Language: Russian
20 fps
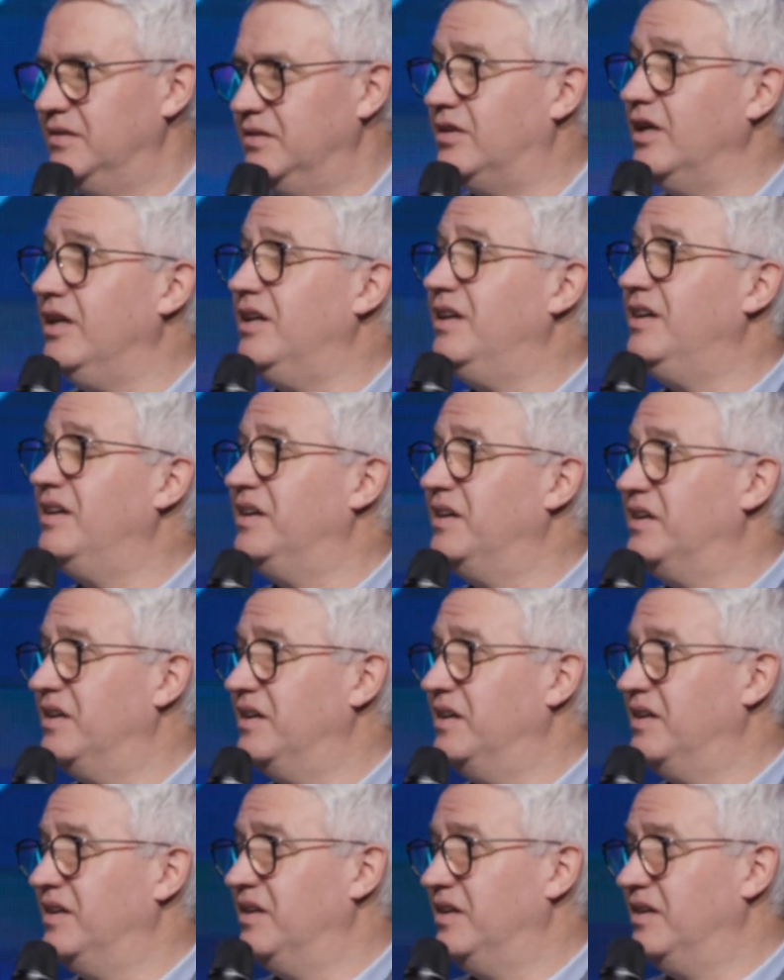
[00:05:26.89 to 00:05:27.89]
Ты
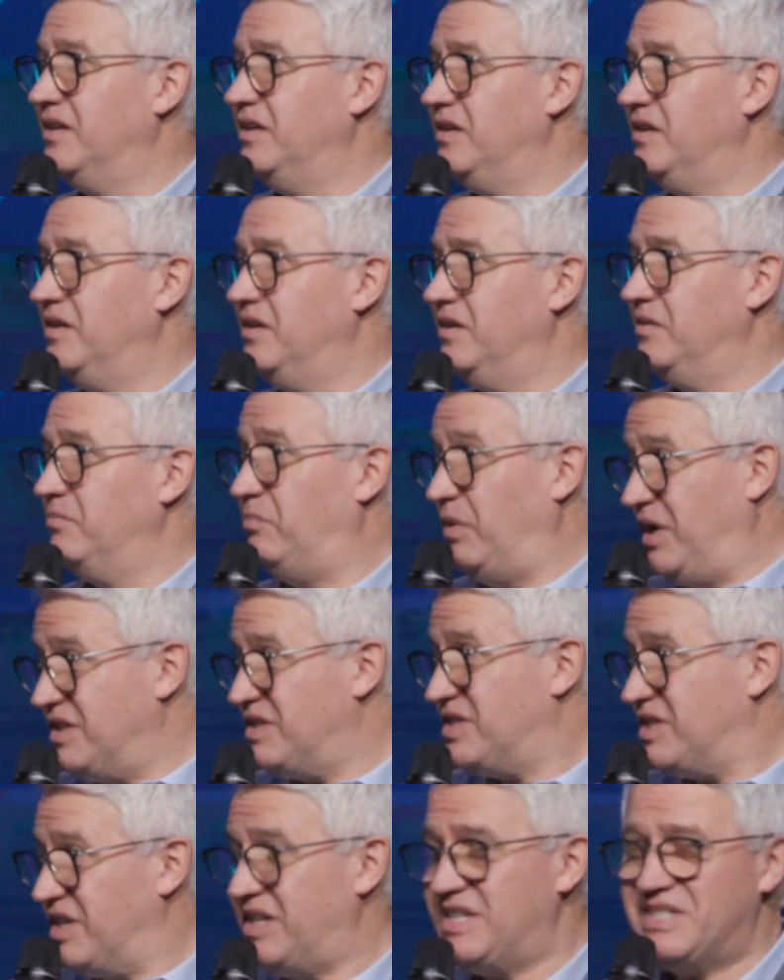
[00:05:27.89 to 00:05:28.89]

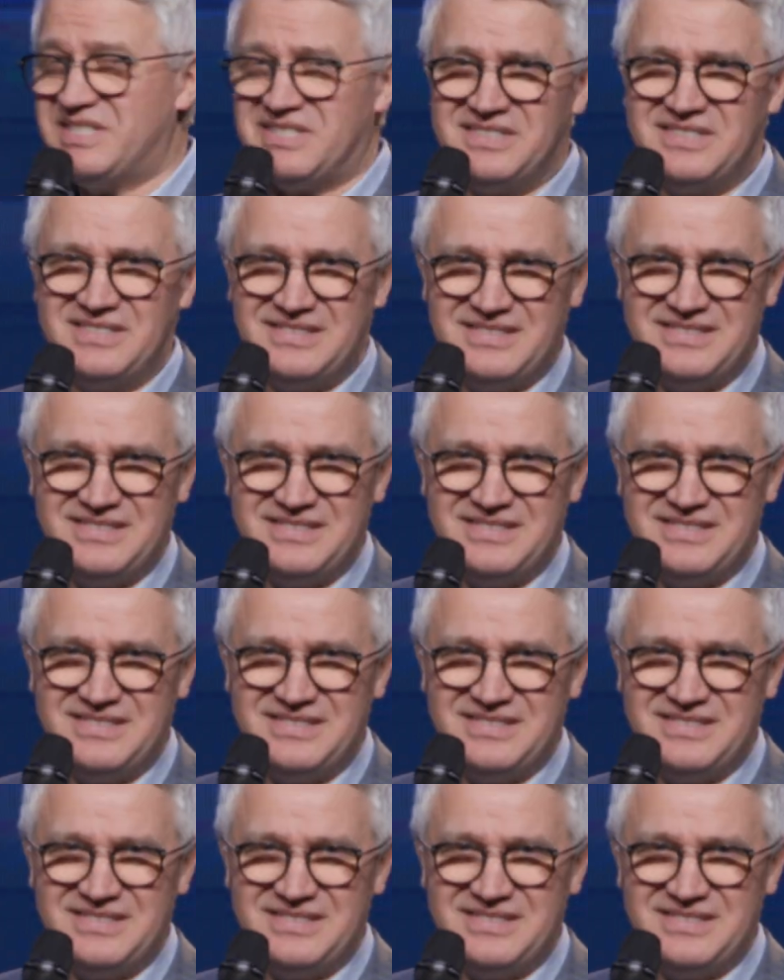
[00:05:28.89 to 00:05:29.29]
принцесса,